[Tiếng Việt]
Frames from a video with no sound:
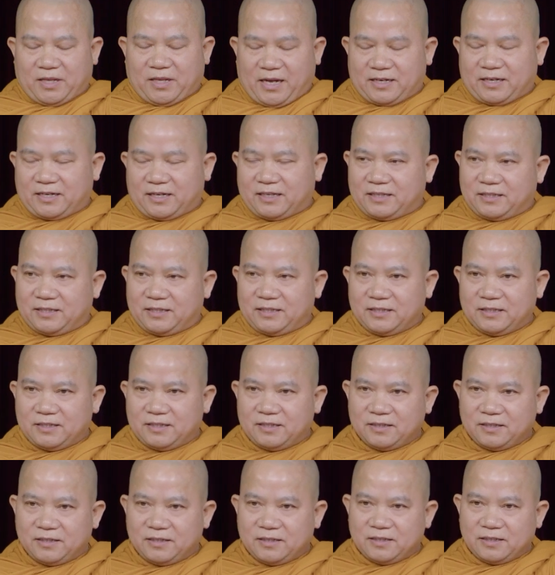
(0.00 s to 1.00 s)
ta đó
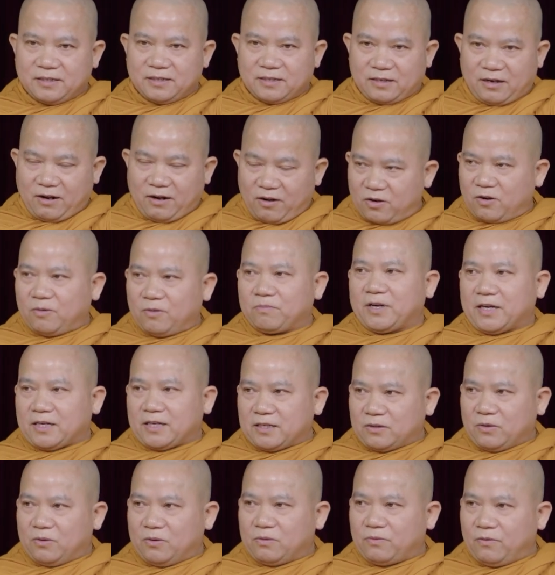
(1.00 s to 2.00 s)
nó cũng là
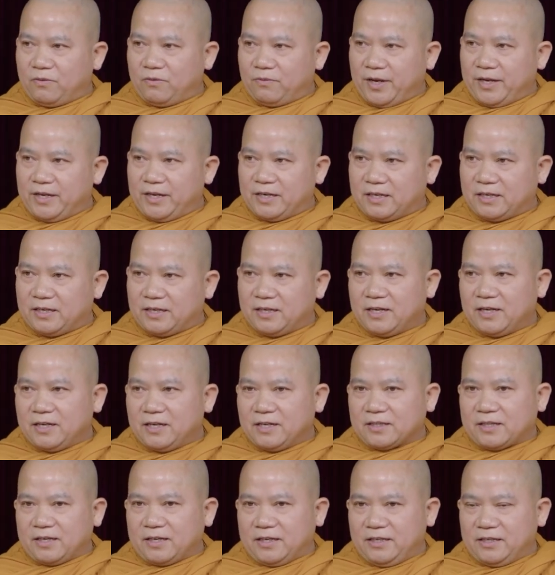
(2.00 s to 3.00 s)
cái thuộc vô vi đó
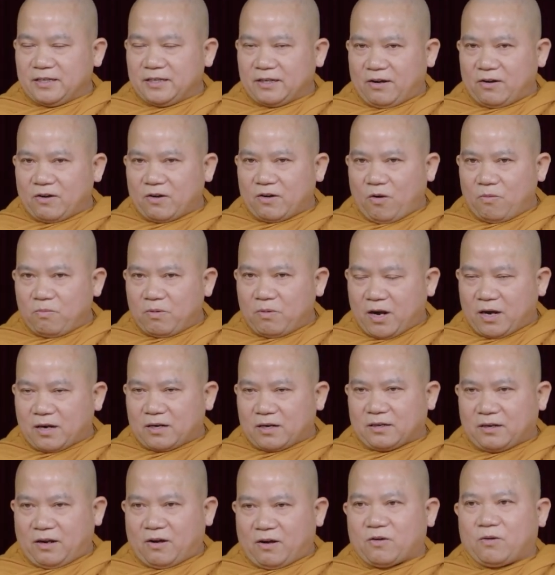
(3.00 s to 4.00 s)
thì nó cũng
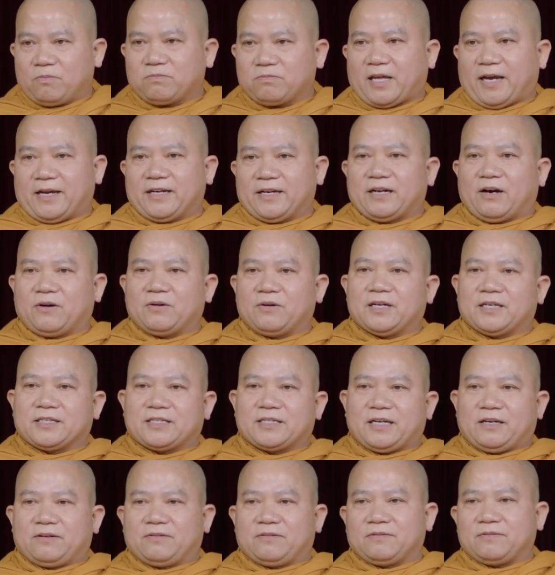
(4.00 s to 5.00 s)
nó cũng thay đổi là
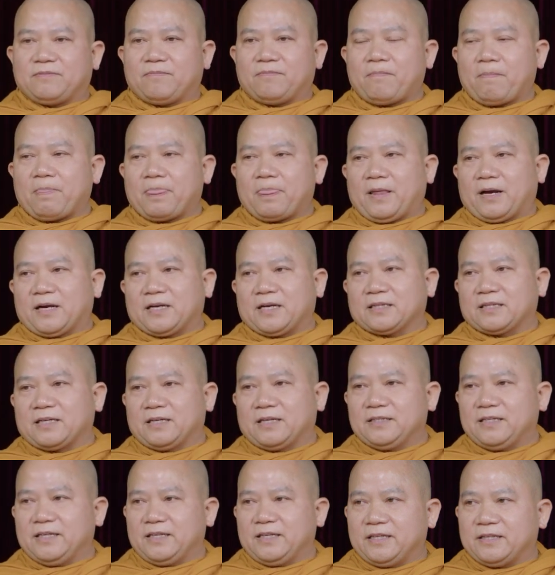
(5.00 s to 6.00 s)
sao là cái
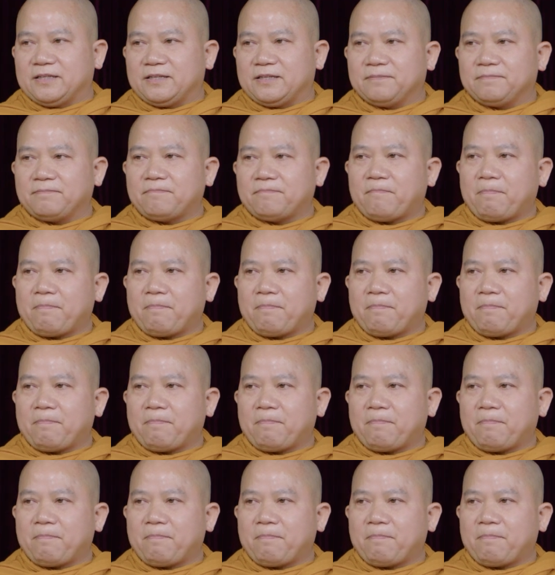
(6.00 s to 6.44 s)
từ gì